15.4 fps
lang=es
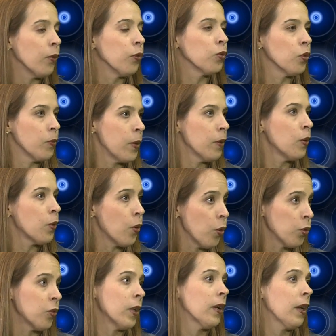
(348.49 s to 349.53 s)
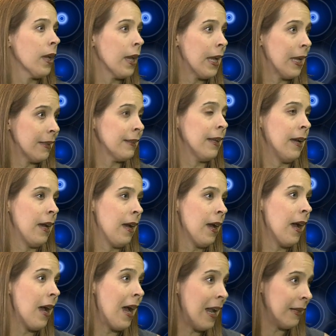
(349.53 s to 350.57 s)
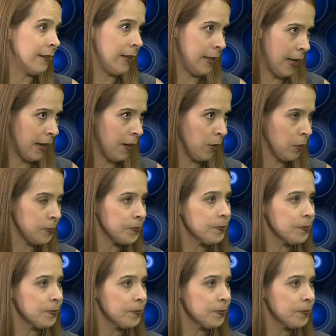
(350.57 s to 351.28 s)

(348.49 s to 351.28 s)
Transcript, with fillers: consumo de glucosa está alterado.